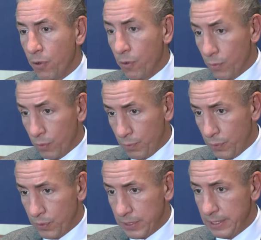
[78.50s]

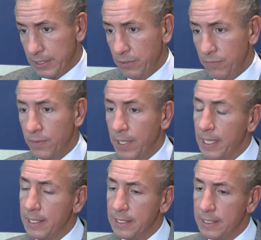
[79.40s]
hormonpositiv,
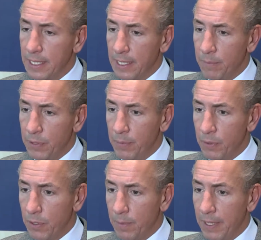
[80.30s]
die Therapie
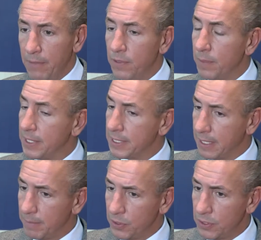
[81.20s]
bekommen, entweder mit
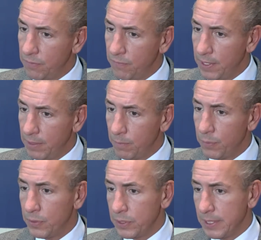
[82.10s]
Tamoxifen
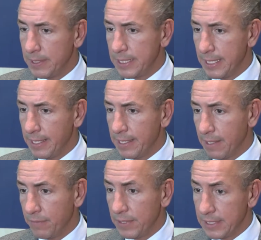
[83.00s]
plus den
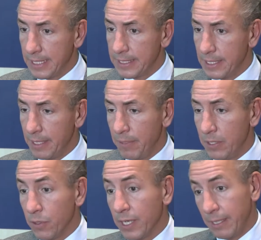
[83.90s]

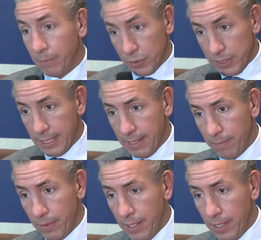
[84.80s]
CDK4-6-Inhibitor Ribociclib